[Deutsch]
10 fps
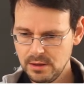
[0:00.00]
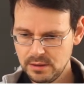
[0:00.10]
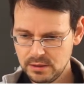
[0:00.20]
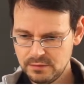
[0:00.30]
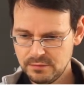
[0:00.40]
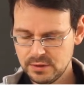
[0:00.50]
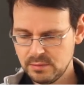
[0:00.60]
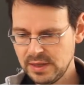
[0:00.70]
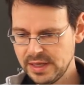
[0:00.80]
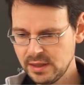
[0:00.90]
Da vorne
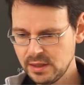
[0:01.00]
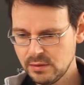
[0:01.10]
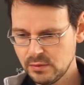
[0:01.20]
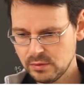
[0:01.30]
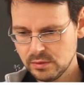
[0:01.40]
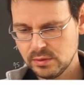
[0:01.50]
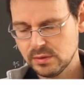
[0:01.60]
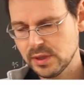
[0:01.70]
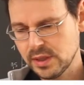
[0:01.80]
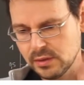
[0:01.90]
Blende und
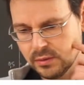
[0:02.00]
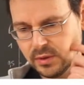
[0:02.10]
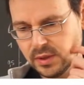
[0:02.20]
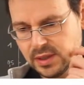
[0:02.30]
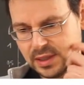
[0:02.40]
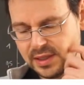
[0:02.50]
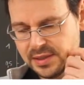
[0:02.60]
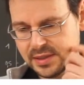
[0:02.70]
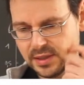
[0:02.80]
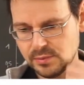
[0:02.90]
ein durch eine
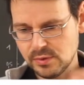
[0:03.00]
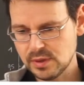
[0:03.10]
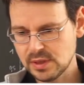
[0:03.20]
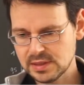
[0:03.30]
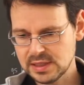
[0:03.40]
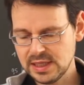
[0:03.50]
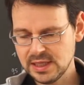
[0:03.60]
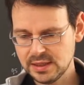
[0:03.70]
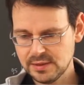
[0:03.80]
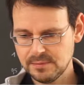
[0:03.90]
Linse gebündeltes
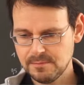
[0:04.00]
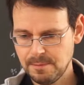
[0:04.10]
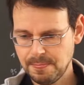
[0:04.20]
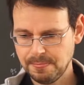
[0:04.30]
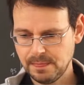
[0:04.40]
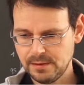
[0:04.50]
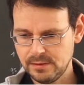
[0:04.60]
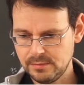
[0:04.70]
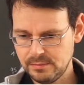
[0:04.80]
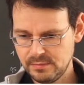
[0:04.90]
Licht
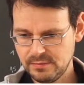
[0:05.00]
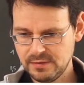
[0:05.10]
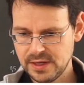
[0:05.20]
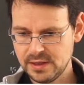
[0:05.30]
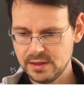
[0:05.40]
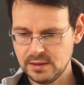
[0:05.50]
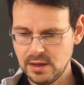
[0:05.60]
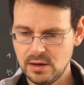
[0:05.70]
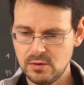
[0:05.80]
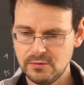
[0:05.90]
ähm, fällt
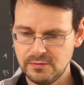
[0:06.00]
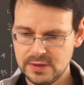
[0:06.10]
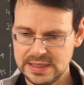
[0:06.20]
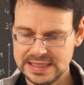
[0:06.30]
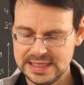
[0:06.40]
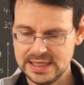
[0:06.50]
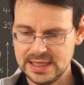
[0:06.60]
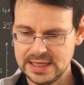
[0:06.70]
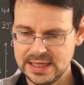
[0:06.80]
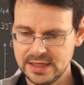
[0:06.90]
auf die
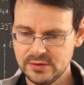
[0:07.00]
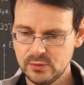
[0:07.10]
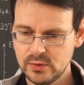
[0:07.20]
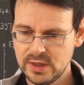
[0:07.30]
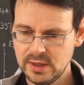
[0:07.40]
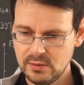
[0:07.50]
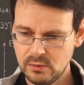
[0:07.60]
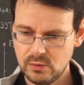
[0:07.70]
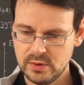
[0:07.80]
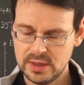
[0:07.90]
Kathode,
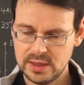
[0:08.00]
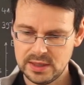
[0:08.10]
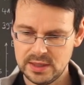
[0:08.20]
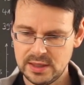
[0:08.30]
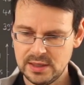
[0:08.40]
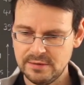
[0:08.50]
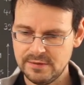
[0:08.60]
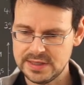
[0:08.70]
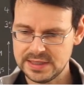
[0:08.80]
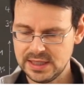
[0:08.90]
ohne
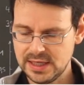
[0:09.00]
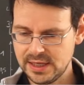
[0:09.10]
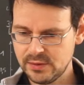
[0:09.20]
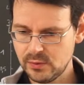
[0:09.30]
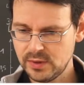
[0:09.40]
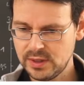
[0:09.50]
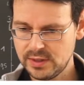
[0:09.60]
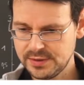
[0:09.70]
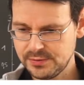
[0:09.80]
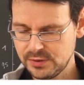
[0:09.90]
idealerweise die Anode
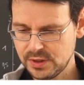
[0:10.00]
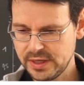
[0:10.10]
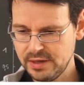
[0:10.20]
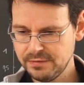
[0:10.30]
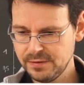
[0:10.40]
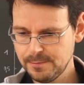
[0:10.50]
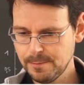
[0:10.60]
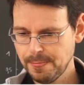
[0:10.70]
zu streifen.